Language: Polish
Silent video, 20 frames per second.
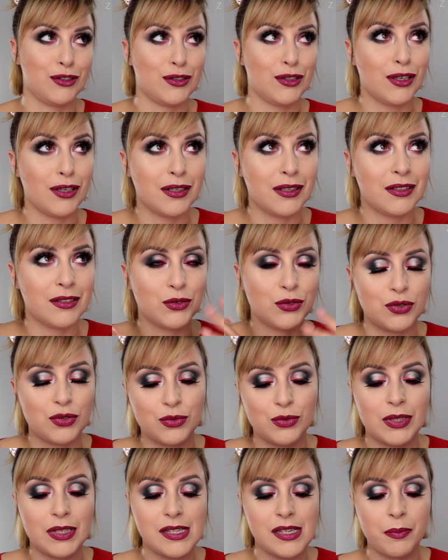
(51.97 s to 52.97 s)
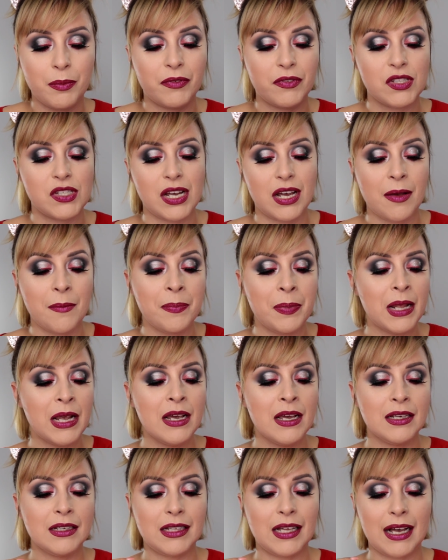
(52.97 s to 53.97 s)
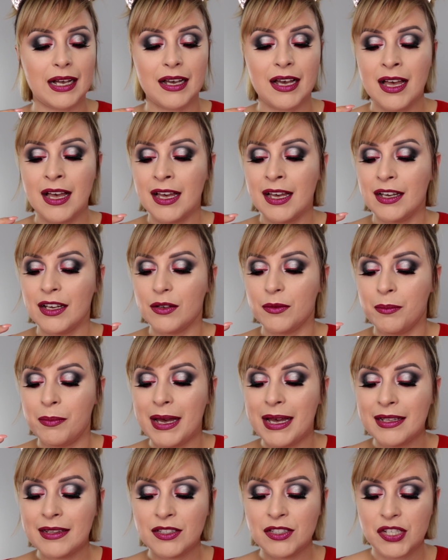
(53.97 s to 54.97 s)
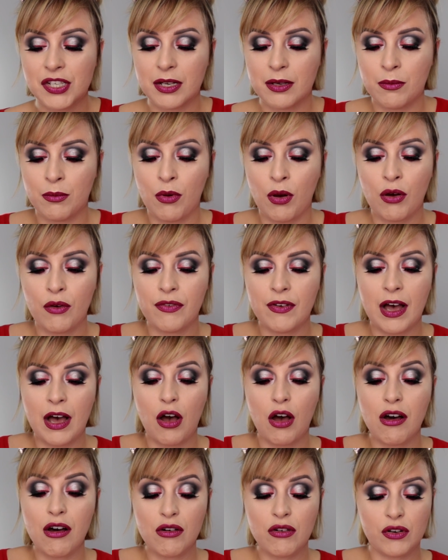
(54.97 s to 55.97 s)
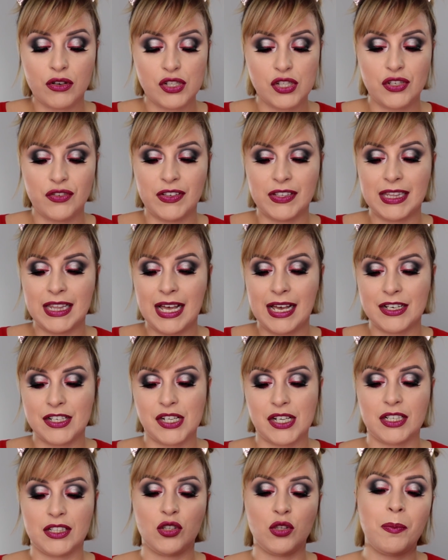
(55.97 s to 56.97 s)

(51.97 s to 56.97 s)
To, już tutaj zapowiedziałam. Tak, będzie mowa o rozświetlaczach.